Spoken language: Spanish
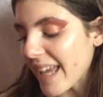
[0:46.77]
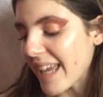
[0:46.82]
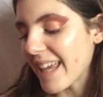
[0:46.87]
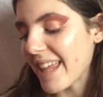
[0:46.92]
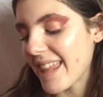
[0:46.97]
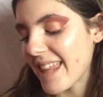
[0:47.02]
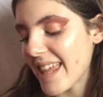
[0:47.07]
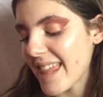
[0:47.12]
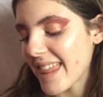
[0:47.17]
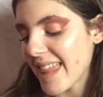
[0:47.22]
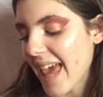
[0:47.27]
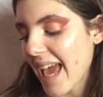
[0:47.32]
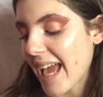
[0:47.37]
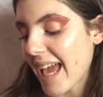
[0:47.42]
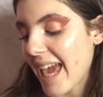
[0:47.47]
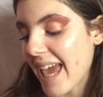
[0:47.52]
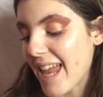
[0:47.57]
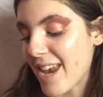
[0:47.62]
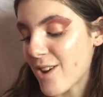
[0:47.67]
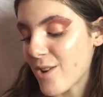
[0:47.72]
Y dice
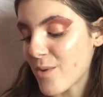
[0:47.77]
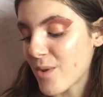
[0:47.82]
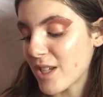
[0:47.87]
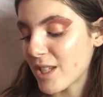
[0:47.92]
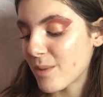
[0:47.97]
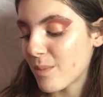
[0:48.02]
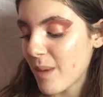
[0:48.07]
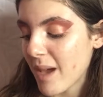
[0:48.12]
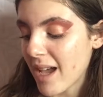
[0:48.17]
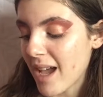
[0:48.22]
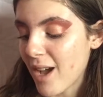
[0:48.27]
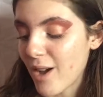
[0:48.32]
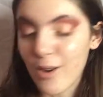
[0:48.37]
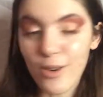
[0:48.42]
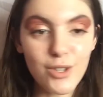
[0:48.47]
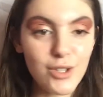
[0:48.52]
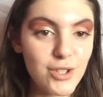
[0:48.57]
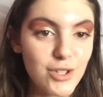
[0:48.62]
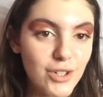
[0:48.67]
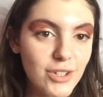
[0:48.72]
que no es
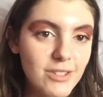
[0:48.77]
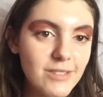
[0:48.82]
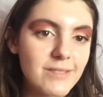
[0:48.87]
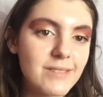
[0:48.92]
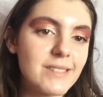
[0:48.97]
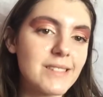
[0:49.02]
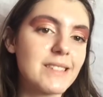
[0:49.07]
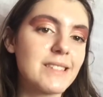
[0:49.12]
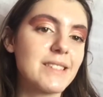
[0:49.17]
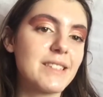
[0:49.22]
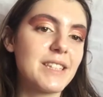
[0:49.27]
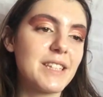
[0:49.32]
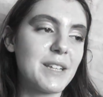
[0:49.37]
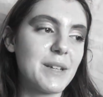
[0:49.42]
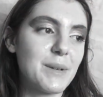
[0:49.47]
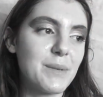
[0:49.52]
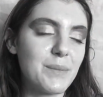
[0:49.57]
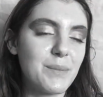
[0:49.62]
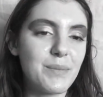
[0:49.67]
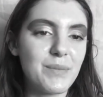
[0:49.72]
pegajoso
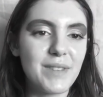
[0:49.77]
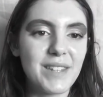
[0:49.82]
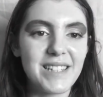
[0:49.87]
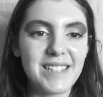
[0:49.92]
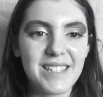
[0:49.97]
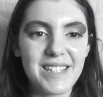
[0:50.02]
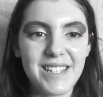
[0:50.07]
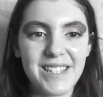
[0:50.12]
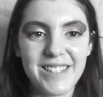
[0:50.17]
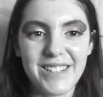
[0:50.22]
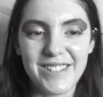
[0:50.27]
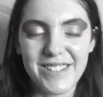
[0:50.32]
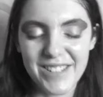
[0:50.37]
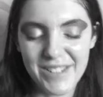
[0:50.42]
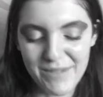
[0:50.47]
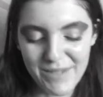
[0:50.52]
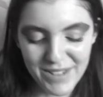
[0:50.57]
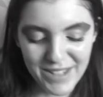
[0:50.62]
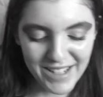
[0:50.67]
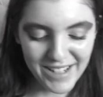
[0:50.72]
es que no, es
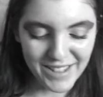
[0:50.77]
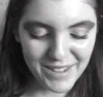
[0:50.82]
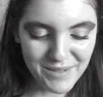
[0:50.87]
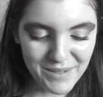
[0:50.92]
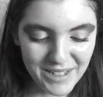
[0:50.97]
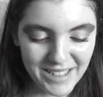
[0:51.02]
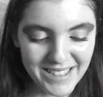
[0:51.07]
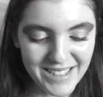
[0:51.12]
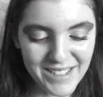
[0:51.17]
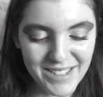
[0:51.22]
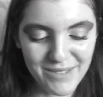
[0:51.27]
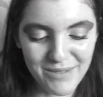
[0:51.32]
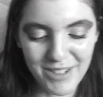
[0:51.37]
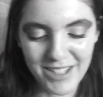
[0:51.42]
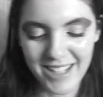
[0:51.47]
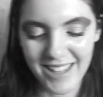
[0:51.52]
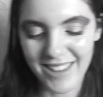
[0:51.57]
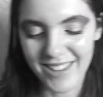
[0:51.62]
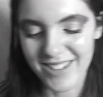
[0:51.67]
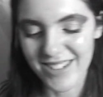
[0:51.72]
que me estoy riendo porque es que es muy
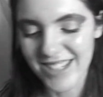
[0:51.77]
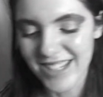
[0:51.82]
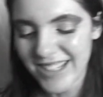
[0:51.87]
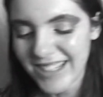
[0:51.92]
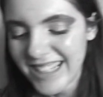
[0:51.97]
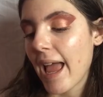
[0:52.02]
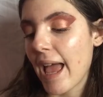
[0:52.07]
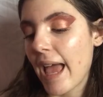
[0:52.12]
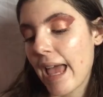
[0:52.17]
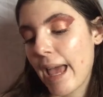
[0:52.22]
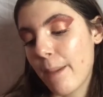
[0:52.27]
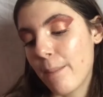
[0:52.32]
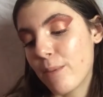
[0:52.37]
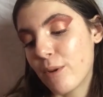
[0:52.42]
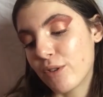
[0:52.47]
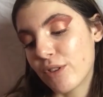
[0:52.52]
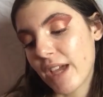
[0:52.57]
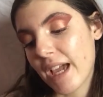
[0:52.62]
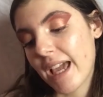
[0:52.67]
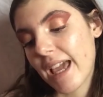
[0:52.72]
gracioso. Eh,
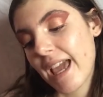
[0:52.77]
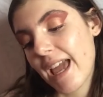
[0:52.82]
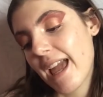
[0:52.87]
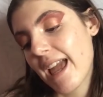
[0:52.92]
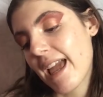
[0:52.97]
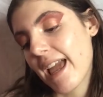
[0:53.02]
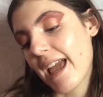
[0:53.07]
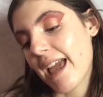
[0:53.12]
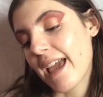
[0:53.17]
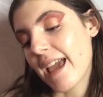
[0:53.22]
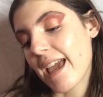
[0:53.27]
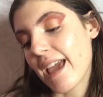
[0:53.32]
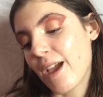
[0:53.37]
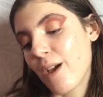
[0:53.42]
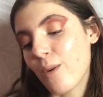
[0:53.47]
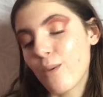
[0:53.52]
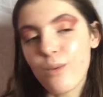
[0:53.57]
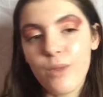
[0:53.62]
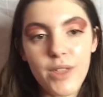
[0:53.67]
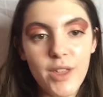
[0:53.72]
protege
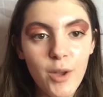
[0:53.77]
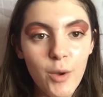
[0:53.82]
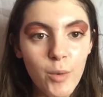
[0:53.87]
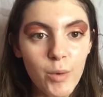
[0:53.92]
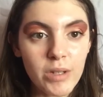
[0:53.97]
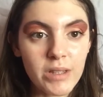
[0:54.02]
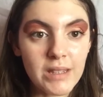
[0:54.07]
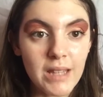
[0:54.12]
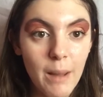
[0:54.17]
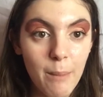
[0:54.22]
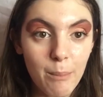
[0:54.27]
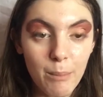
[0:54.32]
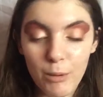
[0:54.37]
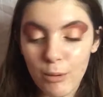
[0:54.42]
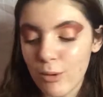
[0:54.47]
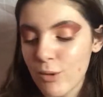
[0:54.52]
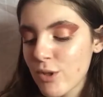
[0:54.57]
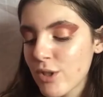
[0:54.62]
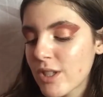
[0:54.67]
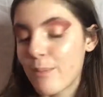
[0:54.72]
eh, un 50
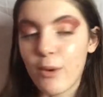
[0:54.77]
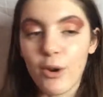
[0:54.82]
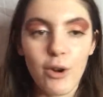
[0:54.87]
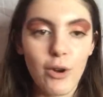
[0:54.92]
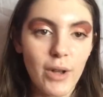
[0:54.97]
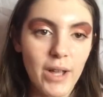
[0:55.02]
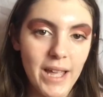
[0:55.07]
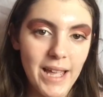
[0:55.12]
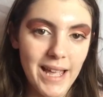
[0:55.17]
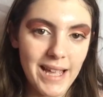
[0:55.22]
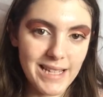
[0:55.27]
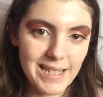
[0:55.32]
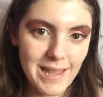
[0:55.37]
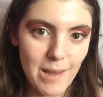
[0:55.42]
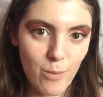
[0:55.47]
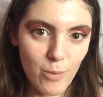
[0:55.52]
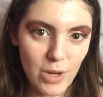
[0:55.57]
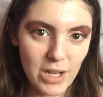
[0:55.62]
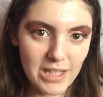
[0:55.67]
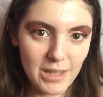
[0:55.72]
plus, por lo que es
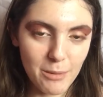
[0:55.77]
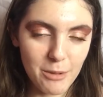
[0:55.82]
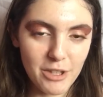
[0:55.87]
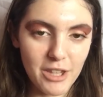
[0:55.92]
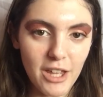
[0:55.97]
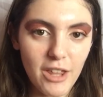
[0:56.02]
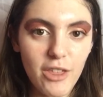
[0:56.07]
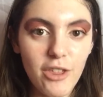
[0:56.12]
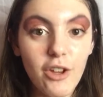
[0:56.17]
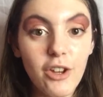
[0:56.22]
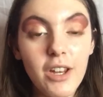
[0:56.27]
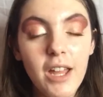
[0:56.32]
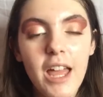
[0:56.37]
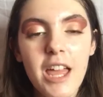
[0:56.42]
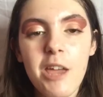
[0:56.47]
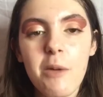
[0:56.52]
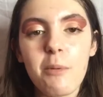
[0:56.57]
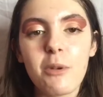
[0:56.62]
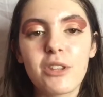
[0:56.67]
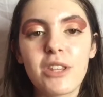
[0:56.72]
de muy alta protección,
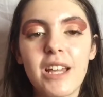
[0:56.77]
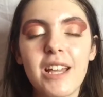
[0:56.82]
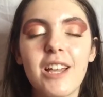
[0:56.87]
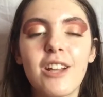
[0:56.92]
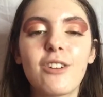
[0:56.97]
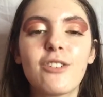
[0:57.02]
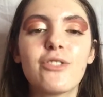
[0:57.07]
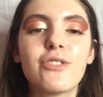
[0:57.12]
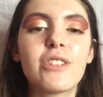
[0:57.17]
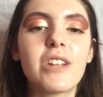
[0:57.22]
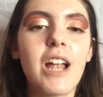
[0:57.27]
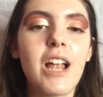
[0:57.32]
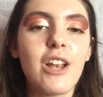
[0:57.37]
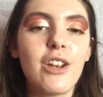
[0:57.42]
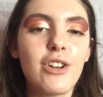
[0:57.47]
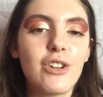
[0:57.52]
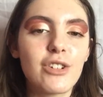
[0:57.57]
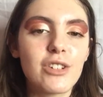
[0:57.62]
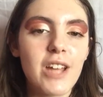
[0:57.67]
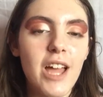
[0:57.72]
y protege contra
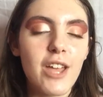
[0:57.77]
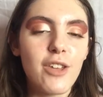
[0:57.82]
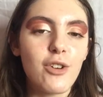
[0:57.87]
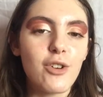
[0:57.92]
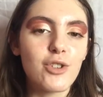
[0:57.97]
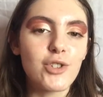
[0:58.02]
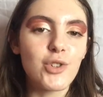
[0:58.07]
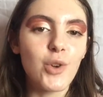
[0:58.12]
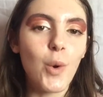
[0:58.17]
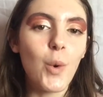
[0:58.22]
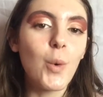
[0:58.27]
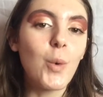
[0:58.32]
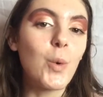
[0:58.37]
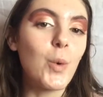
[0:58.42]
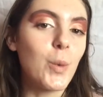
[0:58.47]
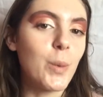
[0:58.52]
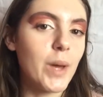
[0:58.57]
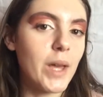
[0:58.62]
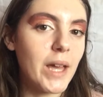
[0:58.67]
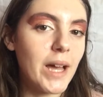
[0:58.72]
los rayos
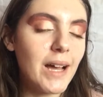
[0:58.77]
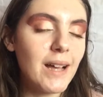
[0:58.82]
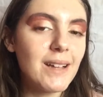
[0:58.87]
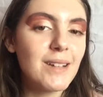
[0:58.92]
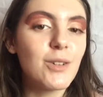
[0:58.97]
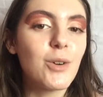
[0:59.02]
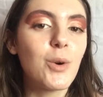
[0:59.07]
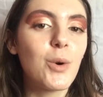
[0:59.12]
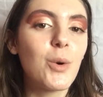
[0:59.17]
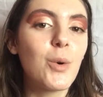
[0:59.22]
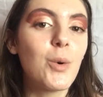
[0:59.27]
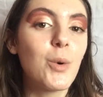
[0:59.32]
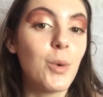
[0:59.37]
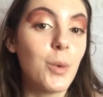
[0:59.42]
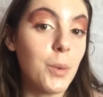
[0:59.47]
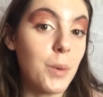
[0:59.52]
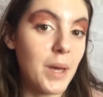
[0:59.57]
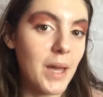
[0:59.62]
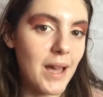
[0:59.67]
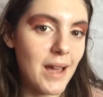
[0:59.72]
UVA,
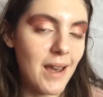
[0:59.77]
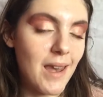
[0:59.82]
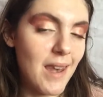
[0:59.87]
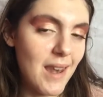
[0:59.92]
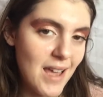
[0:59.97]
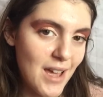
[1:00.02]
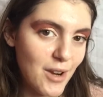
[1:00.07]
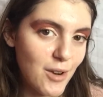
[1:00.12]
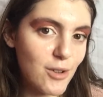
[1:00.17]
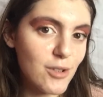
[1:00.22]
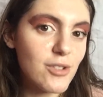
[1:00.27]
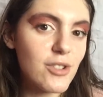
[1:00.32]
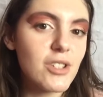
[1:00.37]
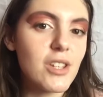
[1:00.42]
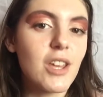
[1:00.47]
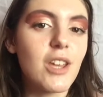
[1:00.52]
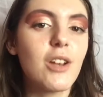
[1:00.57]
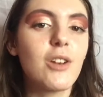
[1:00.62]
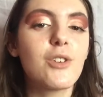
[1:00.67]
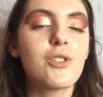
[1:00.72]
UVA largos
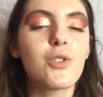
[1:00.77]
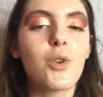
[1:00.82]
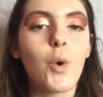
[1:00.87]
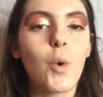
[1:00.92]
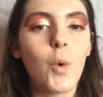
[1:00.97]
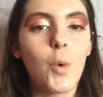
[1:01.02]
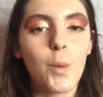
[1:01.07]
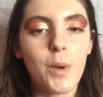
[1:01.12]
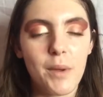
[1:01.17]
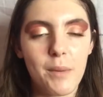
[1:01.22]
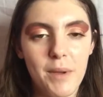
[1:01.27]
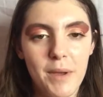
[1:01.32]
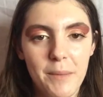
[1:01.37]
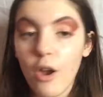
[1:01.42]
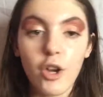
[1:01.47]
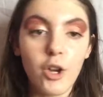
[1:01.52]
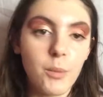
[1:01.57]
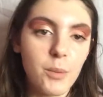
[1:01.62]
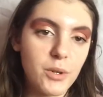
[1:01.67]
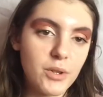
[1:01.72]
y los
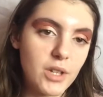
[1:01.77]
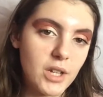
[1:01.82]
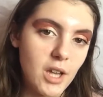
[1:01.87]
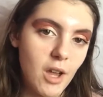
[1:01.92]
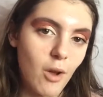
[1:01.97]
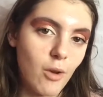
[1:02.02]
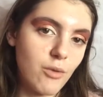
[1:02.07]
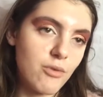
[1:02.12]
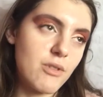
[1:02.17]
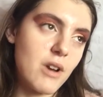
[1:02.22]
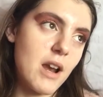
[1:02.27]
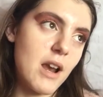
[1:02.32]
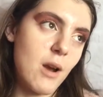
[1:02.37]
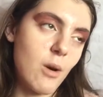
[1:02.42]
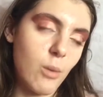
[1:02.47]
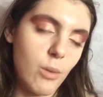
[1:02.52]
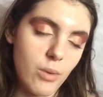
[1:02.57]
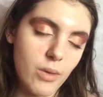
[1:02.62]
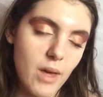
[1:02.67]
UVB. No protege contra la luz